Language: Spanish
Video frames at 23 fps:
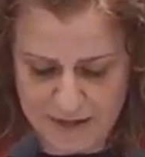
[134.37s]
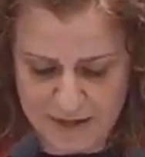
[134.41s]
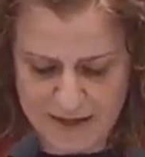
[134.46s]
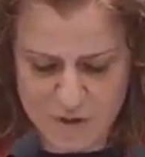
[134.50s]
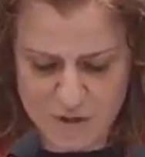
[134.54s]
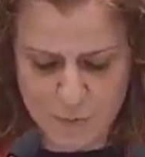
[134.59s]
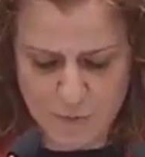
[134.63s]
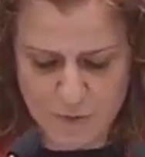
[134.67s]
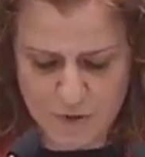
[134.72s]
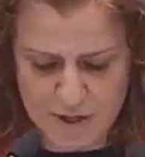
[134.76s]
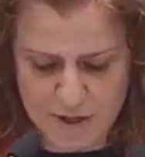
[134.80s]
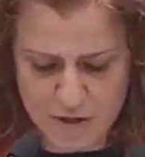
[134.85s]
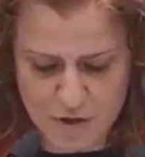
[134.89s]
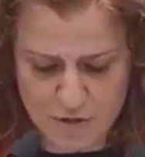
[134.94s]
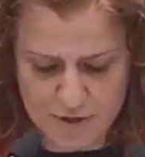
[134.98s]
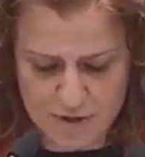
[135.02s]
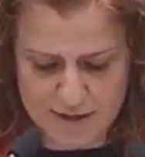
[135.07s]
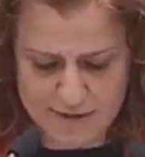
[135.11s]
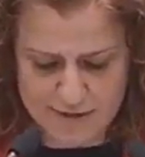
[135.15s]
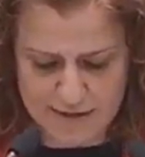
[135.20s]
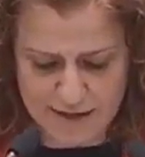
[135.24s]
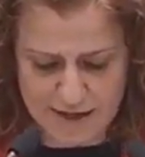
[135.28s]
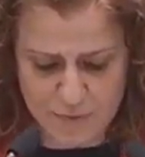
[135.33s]
Es por ello
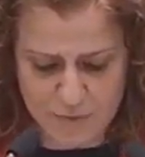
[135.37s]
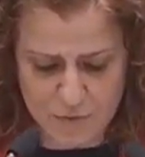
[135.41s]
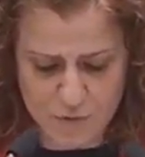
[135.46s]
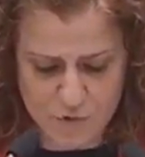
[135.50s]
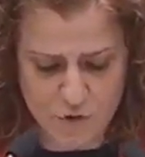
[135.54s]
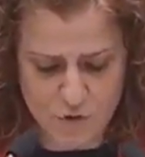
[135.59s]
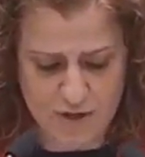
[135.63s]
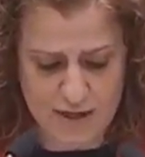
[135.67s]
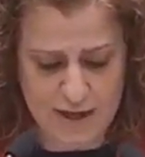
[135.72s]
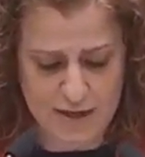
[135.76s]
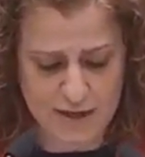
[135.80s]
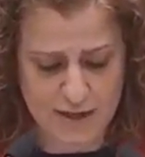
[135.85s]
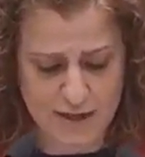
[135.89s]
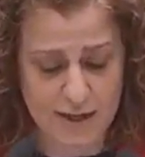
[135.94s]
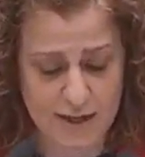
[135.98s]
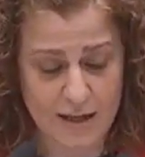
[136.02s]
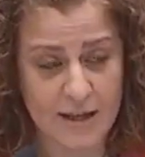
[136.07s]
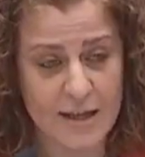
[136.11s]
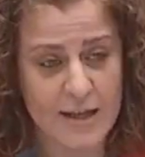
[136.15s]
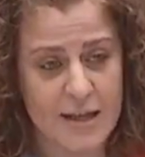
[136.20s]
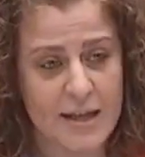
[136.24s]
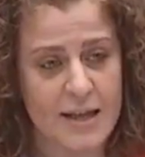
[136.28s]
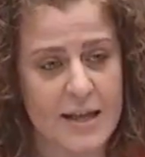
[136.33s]
que traemos hoy
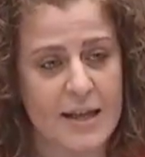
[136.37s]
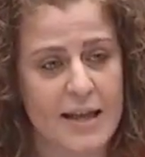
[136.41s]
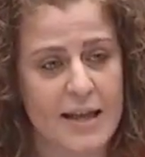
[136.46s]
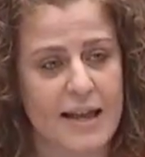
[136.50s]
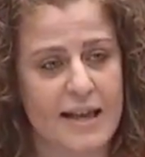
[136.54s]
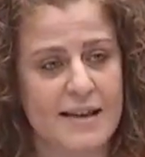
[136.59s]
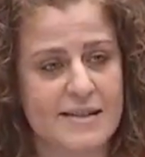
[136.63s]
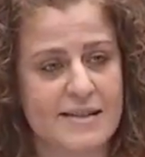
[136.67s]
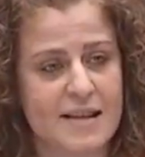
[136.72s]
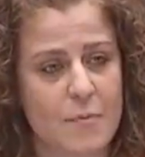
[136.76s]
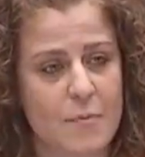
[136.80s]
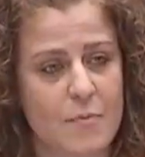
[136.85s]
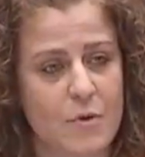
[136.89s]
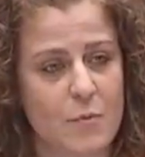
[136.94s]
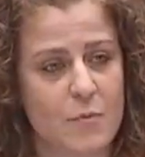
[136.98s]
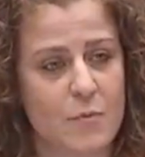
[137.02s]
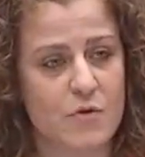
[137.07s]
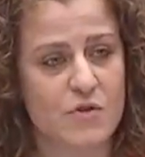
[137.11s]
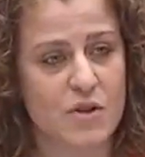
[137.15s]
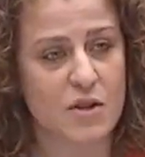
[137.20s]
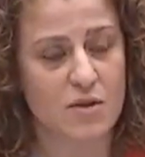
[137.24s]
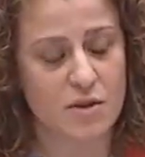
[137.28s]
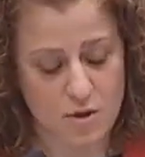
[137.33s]
aquí esta
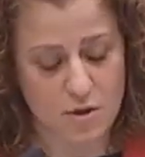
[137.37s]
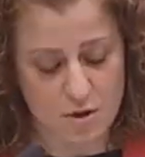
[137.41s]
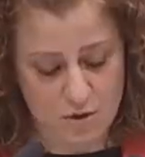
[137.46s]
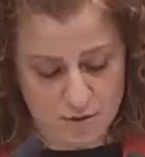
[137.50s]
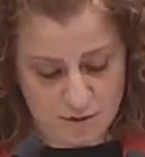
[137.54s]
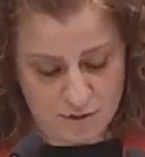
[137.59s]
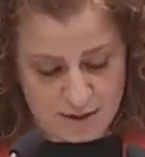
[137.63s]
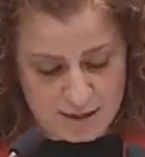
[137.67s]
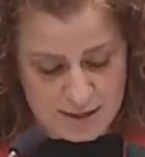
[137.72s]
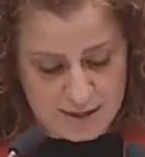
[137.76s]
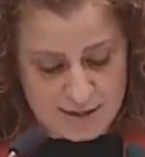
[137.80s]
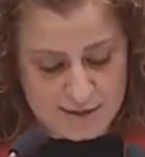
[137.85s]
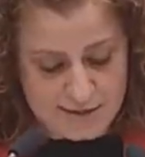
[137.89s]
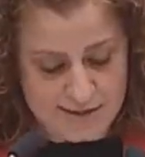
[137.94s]
proposición,